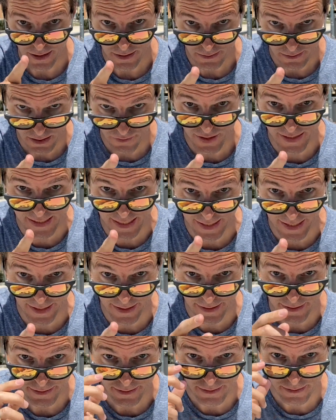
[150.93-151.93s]
Te vas a
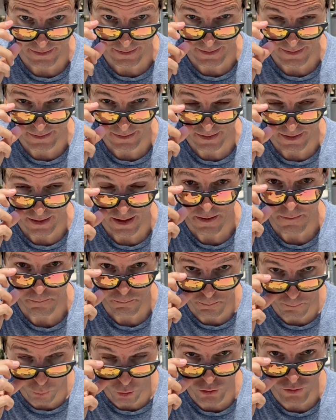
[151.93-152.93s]
caer.
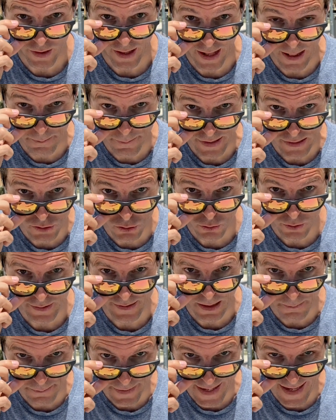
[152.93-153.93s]
Pon el peso en
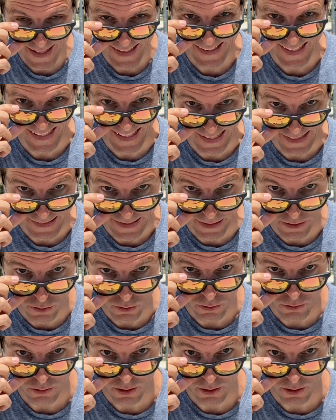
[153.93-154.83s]
el pie delantero.